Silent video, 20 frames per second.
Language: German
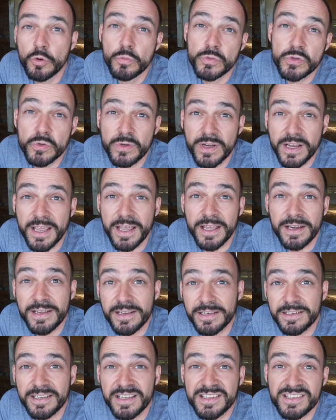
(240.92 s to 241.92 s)
umso
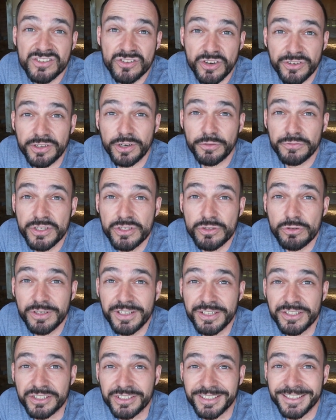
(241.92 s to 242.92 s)
gerne gehen sie dort auf die
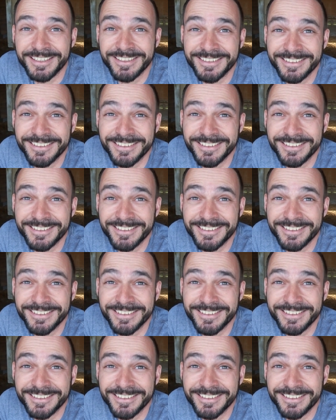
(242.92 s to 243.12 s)
Toilette.